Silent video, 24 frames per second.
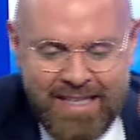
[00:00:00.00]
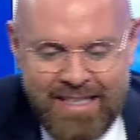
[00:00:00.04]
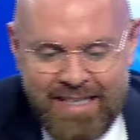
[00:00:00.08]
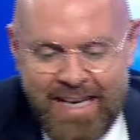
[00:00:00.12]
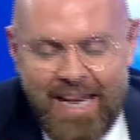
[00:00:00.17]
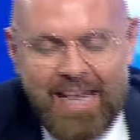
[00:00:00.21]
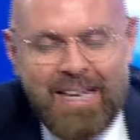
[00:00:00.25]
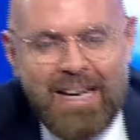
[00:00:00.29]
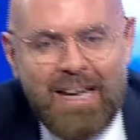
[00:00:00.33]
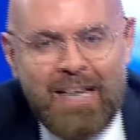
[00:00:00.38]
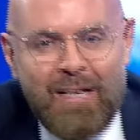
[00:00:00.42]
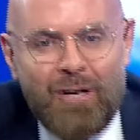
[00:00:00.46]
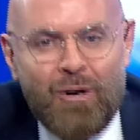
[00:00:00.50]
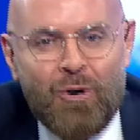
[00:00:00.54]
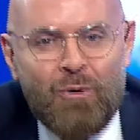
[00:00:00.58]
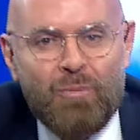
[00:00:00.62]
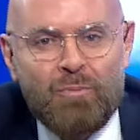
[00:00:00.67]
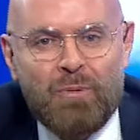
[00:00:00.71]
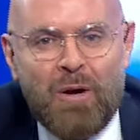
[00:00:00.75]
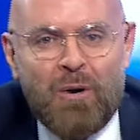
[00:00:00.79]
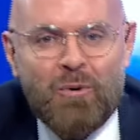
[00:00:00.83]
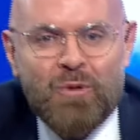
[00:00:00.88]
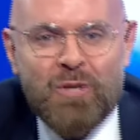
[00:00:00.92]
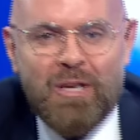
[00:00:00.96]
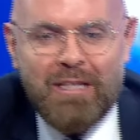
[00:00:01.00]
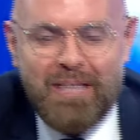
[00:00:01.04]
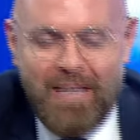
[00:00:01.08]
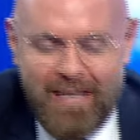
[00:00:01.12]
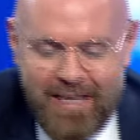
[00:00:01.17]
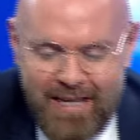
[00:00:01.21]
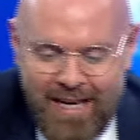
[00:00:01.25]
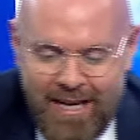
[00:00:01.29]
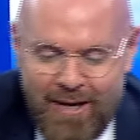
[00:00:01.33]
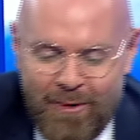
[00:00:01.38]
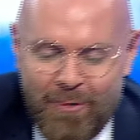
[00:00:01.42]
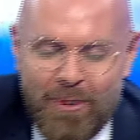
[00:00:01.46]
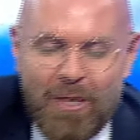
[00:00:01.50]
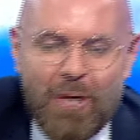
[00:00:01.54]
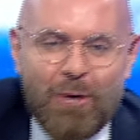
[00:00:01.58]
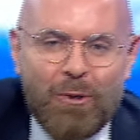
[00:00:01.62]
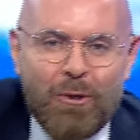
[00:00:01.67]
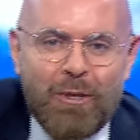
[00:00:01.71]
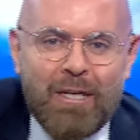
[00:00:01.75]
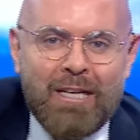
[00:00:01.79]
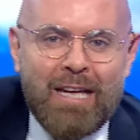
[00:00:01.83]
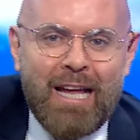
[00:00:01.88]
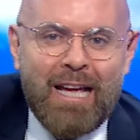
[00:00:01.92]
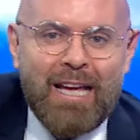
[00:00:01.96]
نحن اليوم وصلنا نحن
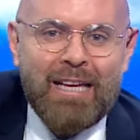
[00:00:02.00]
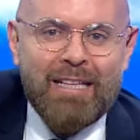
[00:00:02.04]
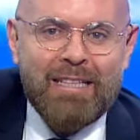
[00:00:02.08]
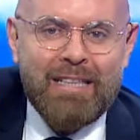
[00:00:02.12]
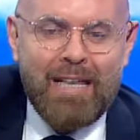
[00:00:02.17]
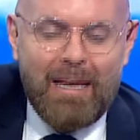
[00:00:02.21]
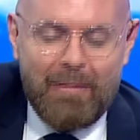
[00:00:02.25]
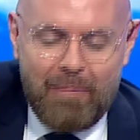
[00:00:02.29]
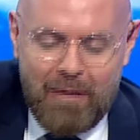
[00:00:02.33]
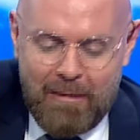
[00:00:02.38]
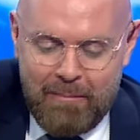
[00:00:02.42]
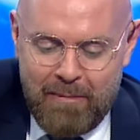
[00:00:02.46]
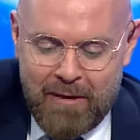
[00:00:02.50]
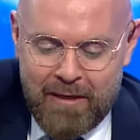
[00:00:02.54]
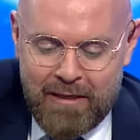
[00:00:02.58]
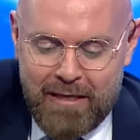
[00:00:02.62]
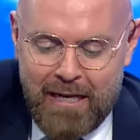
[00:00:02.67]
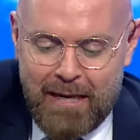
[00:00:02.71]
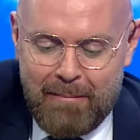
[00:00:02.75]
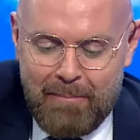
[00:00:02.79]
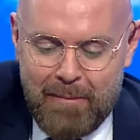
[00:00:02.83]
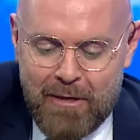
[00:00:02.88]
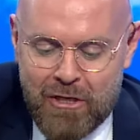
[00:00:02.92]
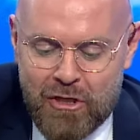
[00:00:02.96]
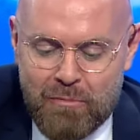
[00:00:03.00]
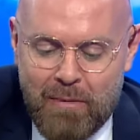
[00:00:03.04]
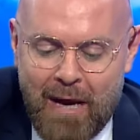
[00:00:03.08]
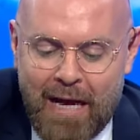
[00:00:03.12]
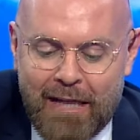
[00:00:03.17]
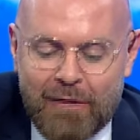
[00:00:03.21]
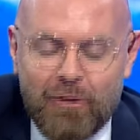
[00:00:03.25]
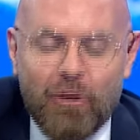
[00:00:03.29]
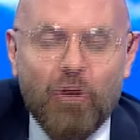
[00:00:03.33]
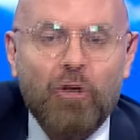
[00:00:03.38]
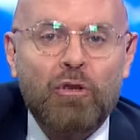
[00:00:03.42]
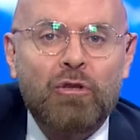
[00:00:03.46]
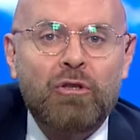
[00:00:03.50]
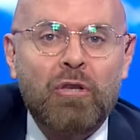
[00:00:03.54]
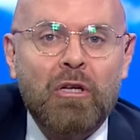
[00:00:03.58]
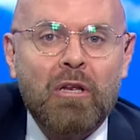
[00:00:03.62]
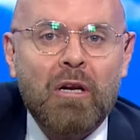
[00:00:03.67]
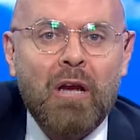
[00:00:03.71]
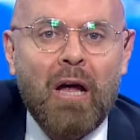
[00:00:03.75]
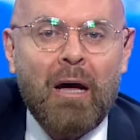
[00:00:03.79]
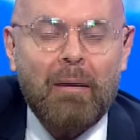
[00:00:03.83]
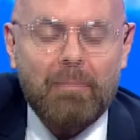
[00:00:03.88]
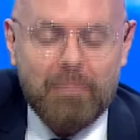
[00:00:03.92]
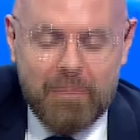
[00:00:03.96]
وياكم لختام البرنامج مع دكتور
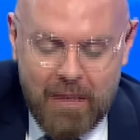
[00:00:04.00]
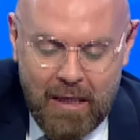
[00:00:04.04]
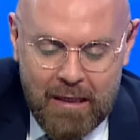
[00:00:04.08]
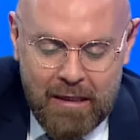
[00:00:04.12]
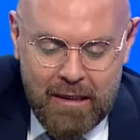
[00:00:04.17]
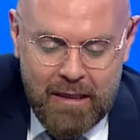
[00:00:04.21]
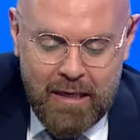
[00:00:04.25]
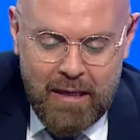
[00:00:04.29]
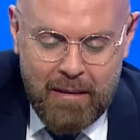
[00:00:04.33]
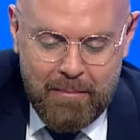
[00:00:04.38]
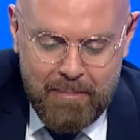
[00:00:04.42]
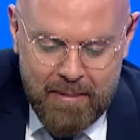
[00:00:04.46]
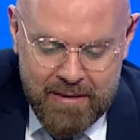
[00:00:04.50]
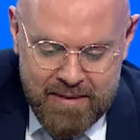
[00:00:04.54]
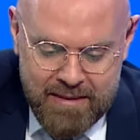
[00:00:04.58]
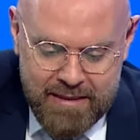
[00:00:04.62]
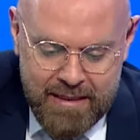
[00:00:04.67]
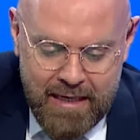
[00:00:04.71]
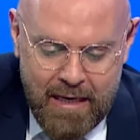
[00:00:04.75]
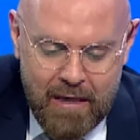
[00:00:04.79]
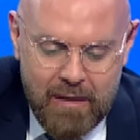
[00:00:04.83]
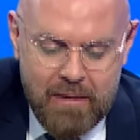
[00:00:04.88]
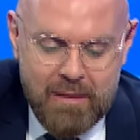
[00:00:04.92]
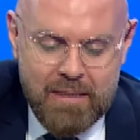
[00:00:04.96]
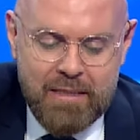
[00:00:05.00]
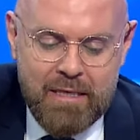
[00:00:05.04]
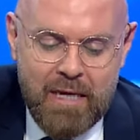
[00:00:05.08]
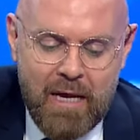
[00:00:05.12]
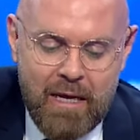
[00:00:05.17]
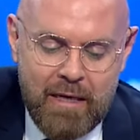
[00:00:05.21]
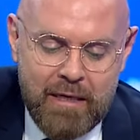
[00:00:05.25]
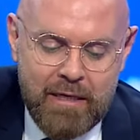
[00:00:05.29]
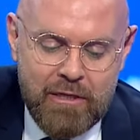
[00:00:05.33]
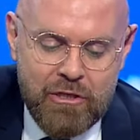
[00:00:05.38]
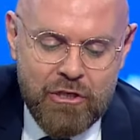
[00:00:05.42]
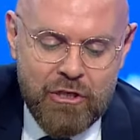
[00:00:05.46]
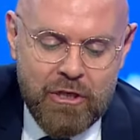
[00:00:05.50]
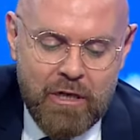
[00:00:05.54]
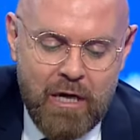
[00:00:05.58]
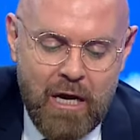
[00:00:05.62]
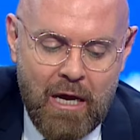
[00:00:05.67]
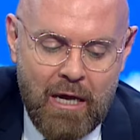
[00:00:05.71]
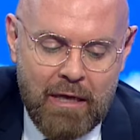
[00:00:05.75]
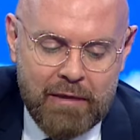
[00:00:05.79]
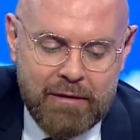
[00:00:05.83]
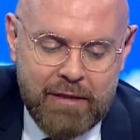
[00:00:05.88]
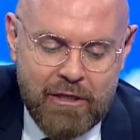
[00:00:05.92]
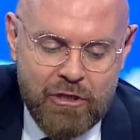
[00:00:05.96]
عبد الله بزي اخصائي
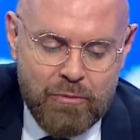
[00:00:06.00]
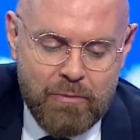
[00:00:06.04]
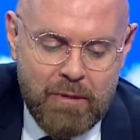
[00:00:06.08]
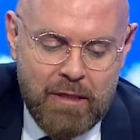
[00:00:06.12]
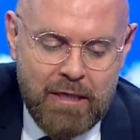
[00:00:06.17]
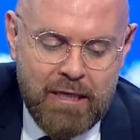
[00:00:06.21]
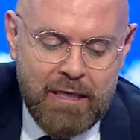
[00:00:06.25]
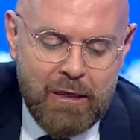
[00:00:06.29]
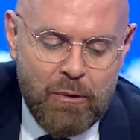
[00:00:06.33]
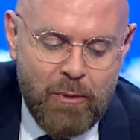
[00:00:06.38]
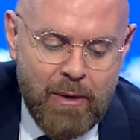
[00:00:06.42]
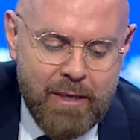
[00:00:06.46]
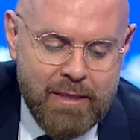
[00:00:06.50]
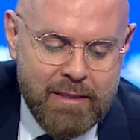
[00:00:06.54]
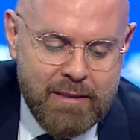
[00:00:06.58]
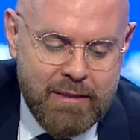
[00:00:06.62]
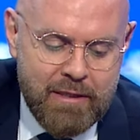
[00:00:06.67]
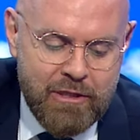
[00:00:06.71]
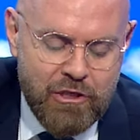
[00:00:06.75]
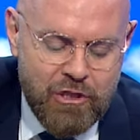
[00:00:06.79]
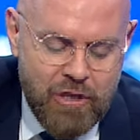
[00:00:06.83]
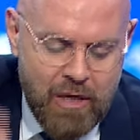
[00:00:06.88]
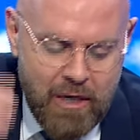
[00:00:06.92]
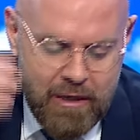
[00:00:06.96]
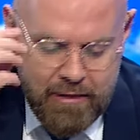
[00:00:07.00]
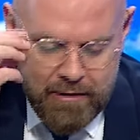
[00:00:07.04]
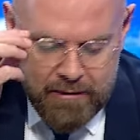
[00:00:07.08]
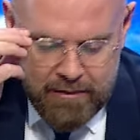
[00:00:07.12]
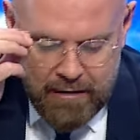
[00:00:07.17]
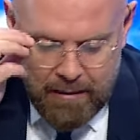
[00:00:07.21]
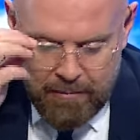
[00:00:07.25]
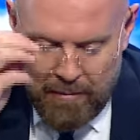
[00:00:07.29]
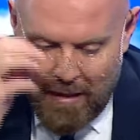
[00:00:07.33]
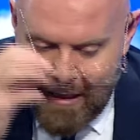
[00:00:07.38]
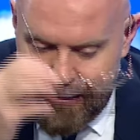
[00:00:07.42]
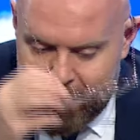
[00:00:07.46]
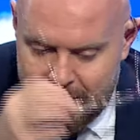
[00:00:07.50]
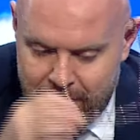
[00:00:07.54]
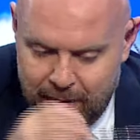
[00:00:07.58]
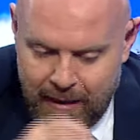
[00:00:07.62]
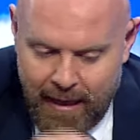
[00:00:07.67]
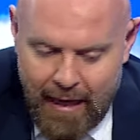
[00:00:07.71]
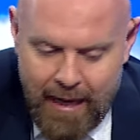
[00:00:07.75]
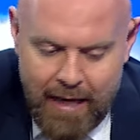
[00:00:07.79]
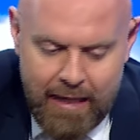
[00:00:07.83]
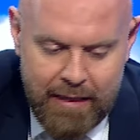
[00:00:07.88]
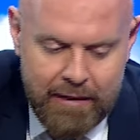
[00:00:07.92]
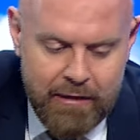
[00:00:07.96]
جراحه تجميليه واستشاري طبعا
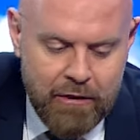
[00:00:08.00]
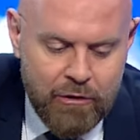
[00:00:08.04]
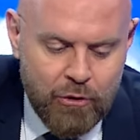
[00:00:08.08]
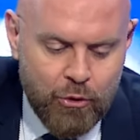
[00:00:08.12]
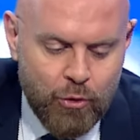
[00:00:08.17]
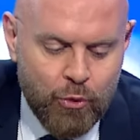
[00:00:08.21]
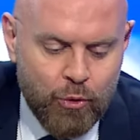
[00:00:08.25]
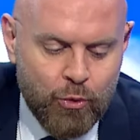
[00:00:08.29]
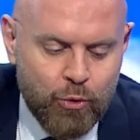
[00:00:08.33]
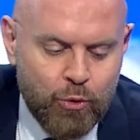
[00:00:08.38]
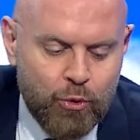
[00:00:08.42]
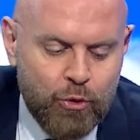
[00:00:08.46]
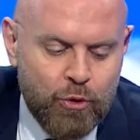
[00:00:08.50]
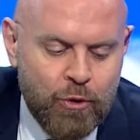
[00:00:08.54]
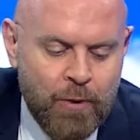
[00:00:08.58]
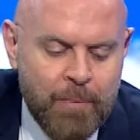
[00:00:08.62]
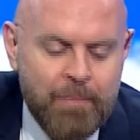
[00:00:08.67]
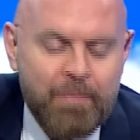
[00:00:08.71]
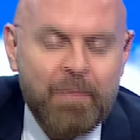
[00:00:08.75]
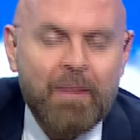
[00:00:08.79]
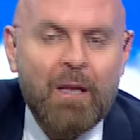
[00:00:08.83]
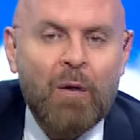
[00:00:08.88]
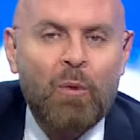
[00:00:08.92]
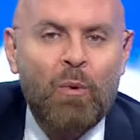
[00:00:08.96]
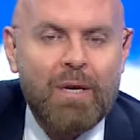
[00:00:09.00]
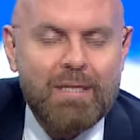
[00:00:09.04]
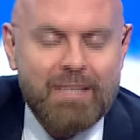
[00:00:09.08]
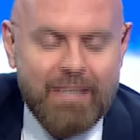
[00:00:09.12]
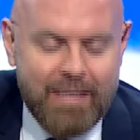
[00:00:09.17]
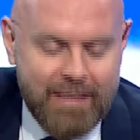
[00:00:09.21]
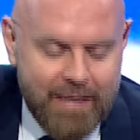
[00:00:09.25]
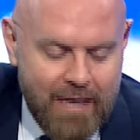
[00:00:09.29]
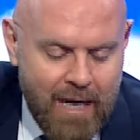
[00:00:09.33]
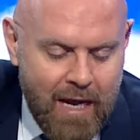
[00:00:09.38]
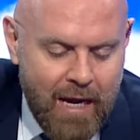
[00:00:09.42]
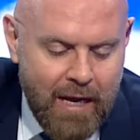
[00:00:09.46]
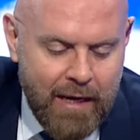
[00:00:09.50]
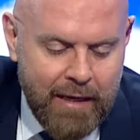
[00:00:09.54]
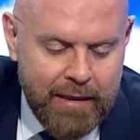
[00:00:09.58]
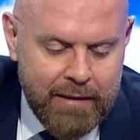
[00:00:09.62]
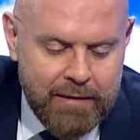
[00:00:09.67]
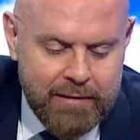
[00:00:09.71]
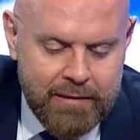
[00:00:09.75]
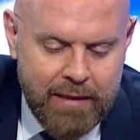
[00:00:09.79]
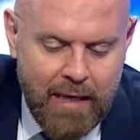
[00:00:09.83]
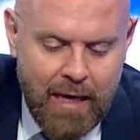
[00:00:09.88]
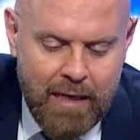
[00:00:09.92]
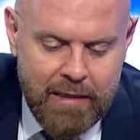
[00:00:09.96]
بحقن دهون وزراعه
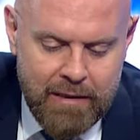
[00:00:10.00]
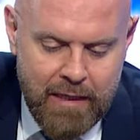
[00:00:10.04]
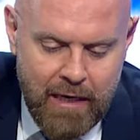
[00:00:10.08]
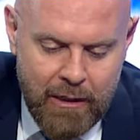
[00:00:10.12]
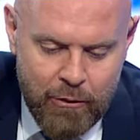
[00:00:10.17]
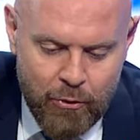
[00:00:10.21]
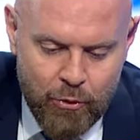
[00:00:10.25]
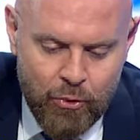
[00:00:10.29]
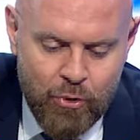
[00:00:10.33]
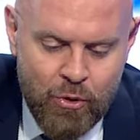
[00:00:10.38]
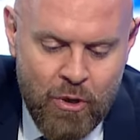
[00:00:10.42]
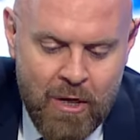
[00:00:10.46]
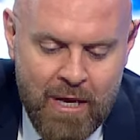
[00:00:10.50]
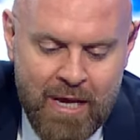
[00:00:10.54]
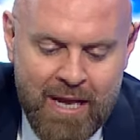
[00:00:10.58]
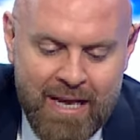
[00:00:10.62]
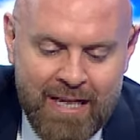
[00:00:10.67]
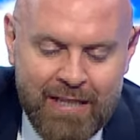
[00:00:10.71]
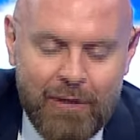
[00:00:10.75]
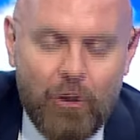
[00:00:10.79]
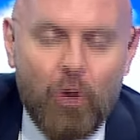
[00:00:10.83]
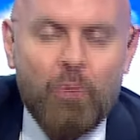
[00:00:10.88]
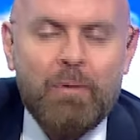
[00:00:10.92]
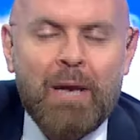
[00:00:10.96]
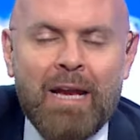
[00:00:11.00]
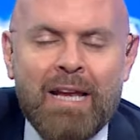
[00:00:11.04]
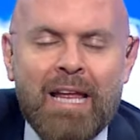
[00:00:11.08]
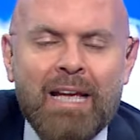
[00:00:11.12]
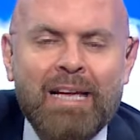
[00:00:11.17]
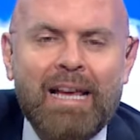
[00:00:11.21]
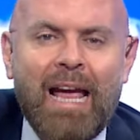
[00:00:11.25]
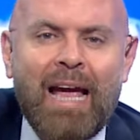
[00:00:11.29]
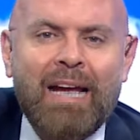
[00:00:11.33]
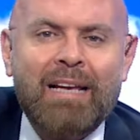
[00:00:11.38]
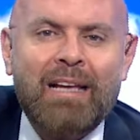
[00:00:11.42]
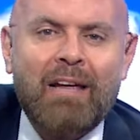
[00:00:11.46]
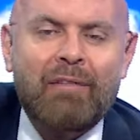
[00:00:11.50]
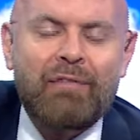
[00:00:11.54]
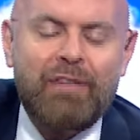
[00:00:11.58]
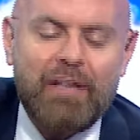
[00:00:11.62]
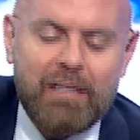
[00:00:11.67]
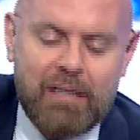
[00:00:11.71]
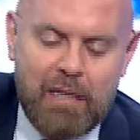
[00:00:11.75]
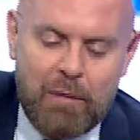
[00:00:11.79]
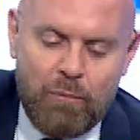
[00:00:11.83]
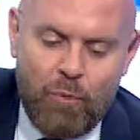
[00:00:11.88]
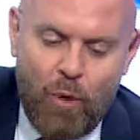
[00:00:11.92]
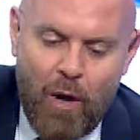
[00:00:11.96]
النانو، اليوم رح نحكي عن كيفيه
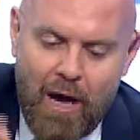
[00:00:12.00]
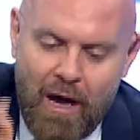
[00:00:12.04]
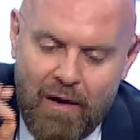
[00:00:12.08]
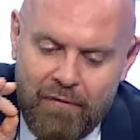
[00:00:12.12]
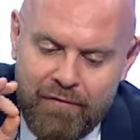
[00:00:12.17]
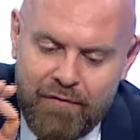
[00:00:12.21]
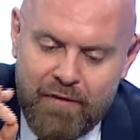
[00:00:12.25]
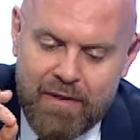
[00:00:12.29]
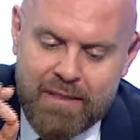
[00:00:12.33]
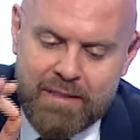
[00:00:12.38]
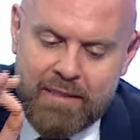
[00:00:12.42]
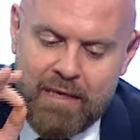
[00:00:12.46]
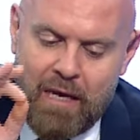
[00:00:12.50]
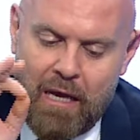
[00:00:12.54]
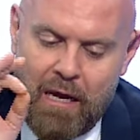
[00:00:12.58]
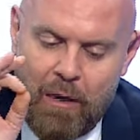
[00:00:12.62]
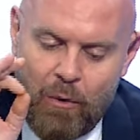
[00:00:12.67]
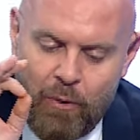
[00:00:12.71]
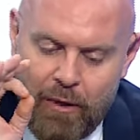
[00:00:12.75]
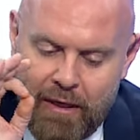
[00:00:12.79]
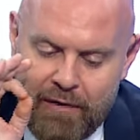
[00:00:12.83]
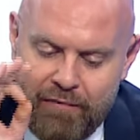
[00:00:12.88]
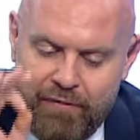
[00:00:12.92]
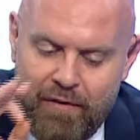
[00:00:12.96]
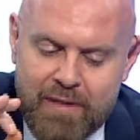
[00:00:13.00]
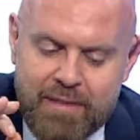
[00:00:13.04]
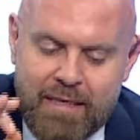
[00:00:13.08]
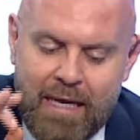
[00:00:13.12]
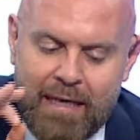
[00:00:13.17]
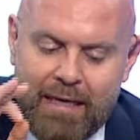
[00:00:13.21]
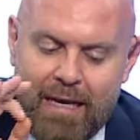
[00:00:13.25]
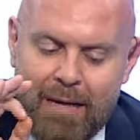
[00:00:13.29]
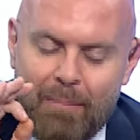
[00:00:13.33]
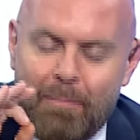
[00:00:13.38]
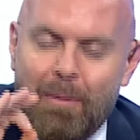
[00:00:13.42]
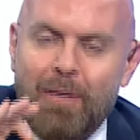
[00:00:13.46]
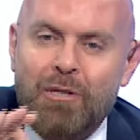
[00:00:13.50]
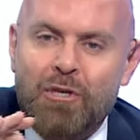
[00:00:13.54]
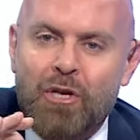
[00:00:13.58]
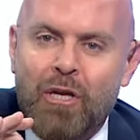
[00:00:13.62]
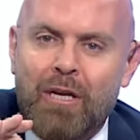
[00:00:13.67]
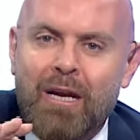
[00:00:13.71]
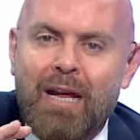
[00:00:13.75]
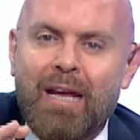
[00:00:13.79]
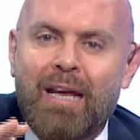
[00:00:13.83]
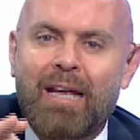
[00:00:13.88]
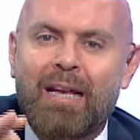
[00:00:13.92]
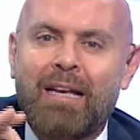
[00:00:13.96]
المحافظه والحفاظ على
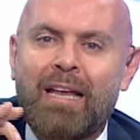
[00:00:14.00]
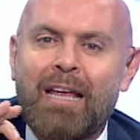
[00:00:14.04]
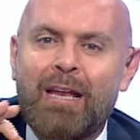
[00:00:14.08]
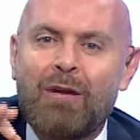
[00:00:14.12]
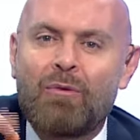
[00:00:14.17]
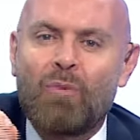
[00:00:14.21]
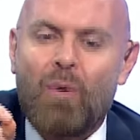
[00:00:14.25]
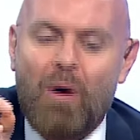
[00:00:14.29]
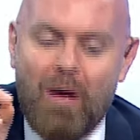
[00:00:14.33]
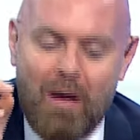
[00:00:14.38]
البشره خلال